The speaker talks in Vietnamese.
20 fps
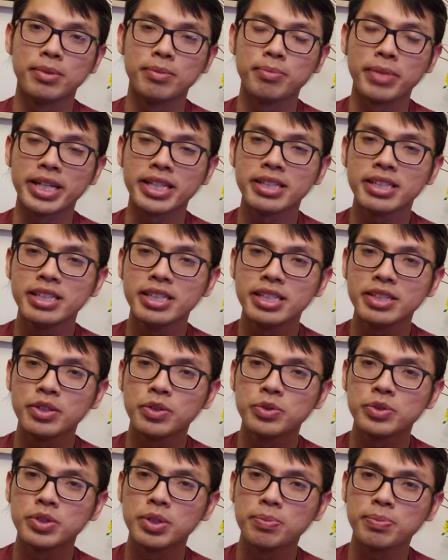mấy đứa
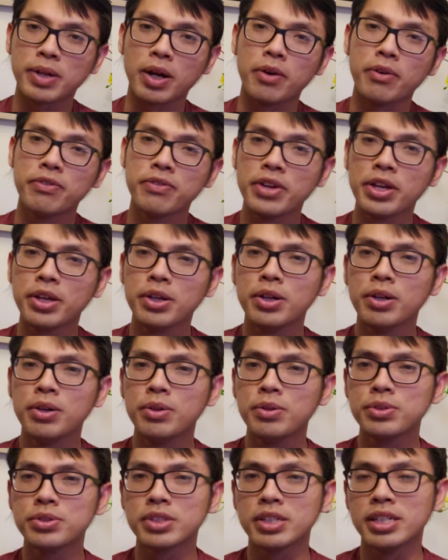YouTube câu
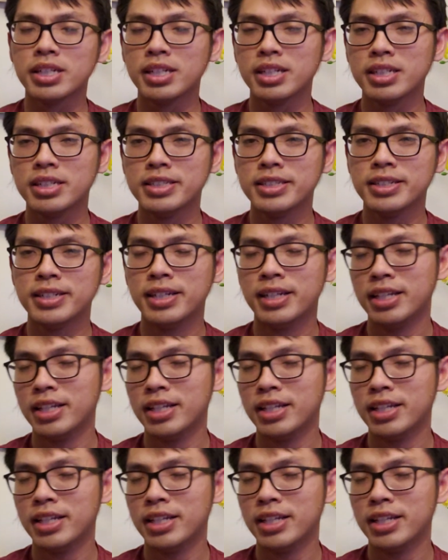views uh,